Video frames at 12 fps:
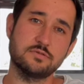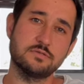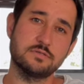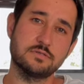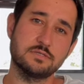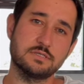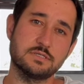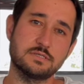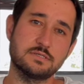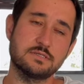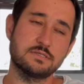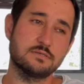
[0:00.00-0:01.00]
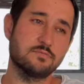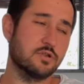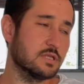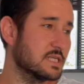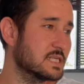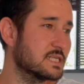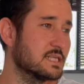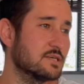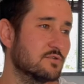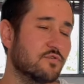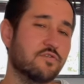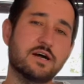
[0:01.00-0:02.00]
Ee, böyle
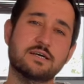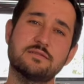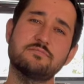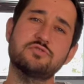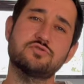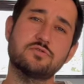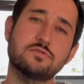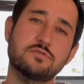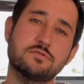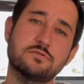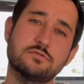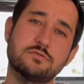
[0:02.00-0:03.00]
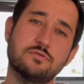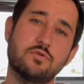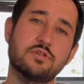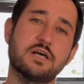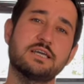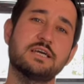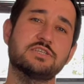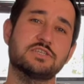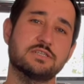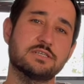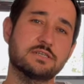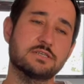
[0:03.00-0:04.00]
irili ufaklı birçok e, olay
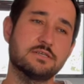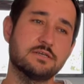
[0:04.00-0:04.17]
yaşadık.